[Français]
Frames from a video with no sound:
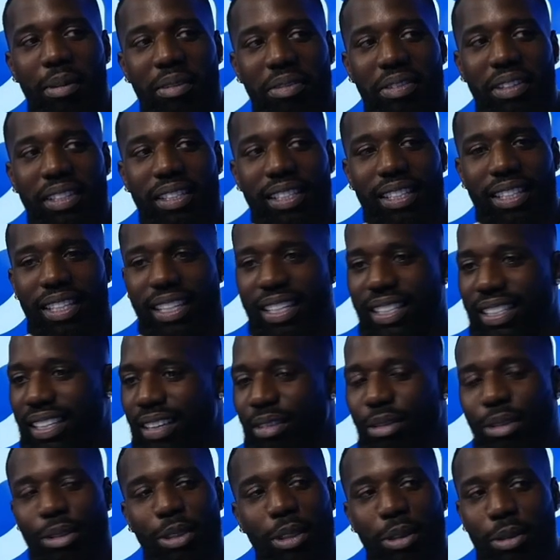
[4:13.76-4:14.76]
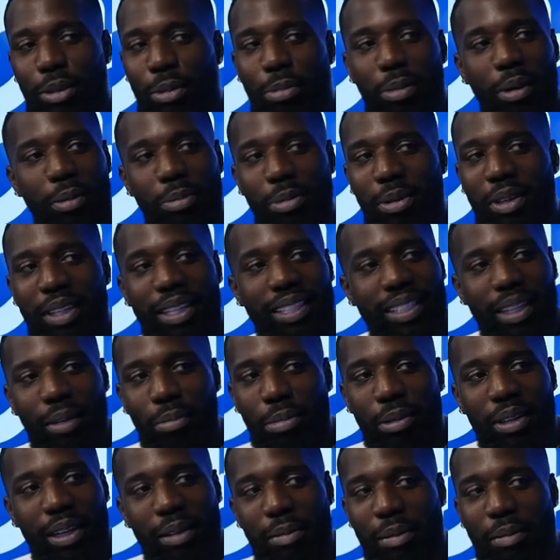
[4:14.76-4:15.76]
fait. Ah tu, payes plus les impôts
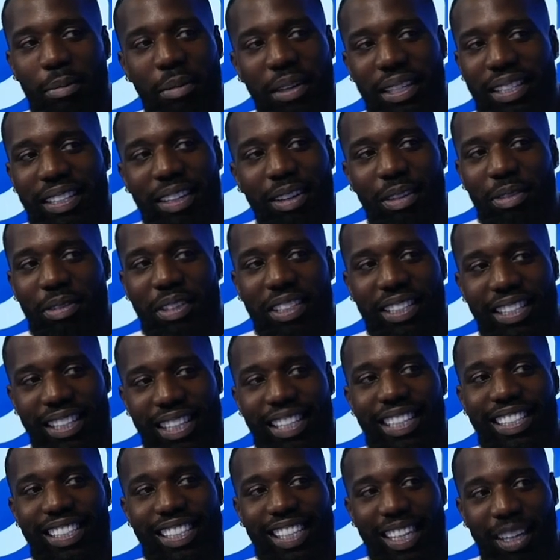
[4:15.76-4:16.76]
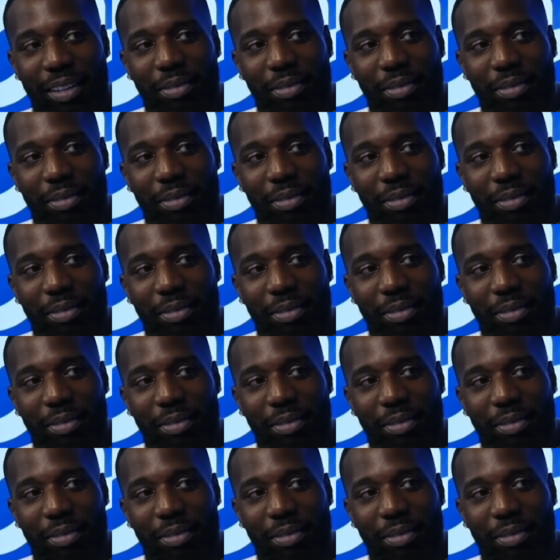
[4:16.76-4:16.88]
de la même manière. Ah, ah, oui, ça